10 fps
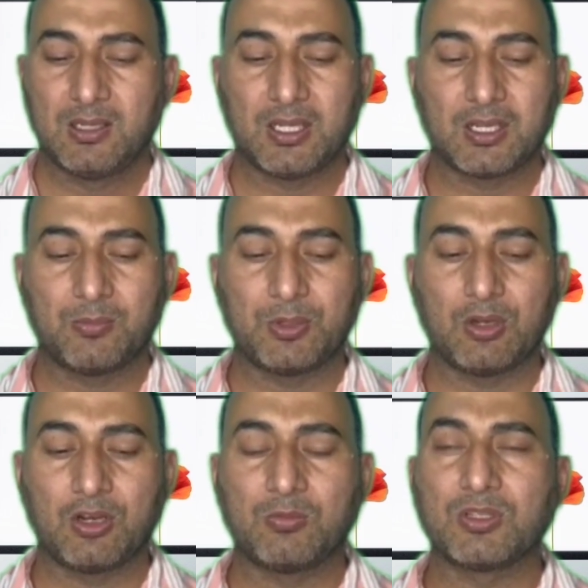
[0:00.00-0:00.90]
ये कंपनी
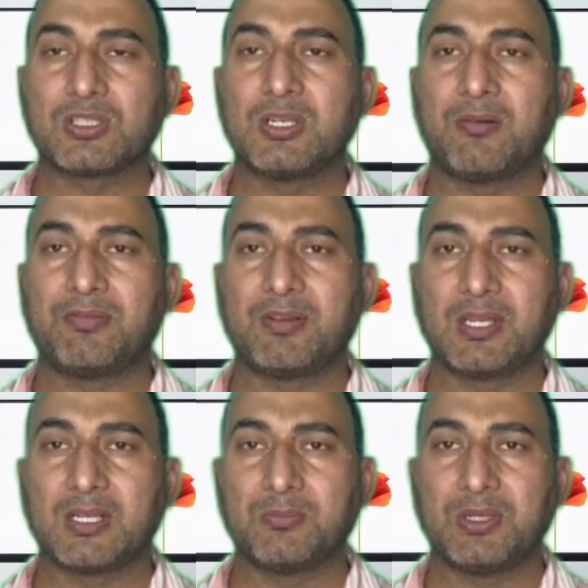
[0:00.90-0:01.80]
ऑलमोस्ट डेप्ट
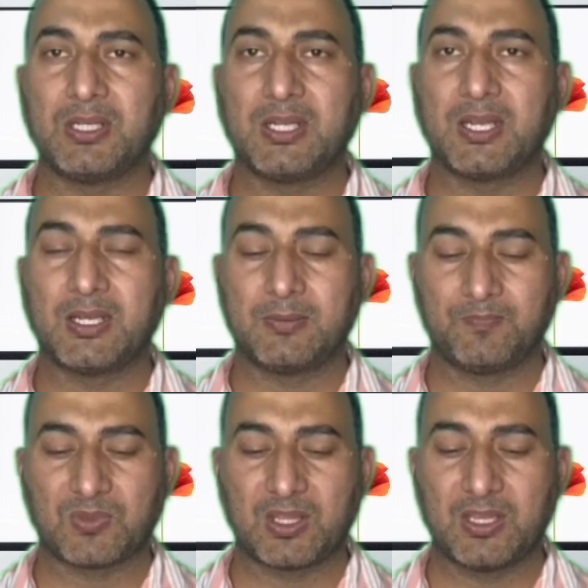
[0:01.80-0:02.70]
फ्री कंपनी है
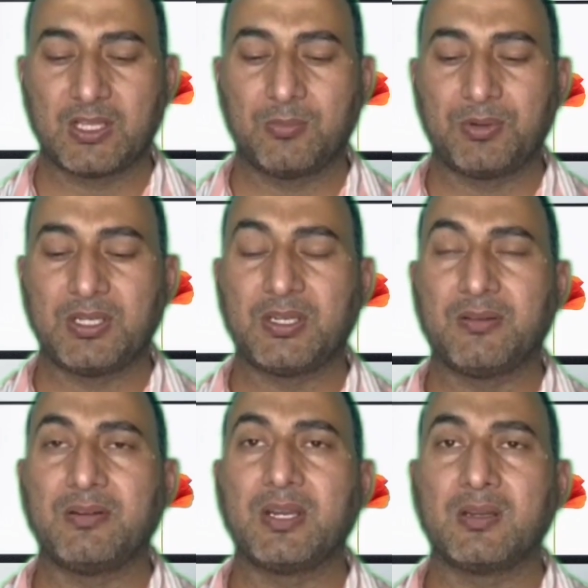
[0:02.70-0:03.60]
ये कंपनी
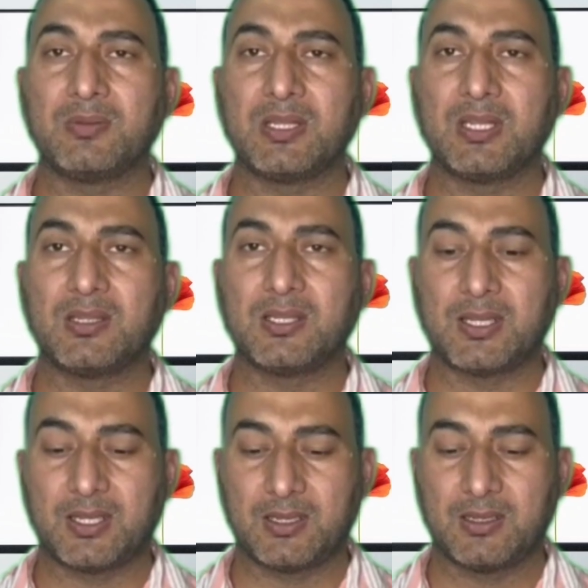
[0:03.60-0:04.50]
डिविडेंड भी देती है